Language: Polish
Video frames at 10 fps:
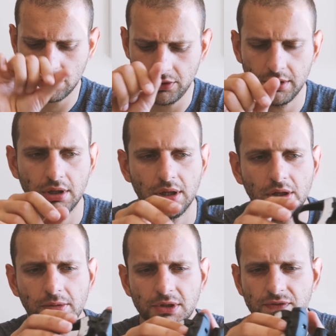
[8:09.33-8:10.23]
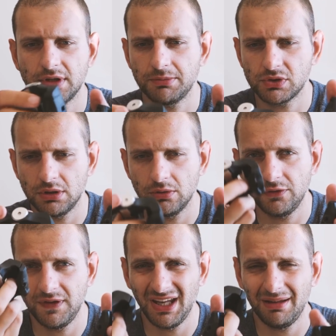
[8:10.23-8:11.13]
coiny, natomiast w tym są
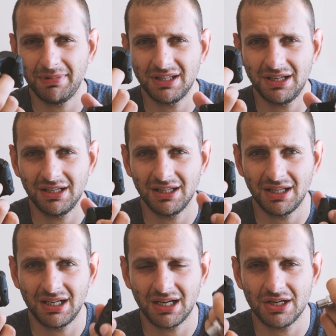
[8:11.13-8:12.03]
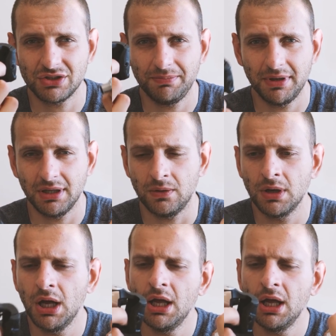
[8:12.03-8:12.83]
dwie baterie na każdy pedał.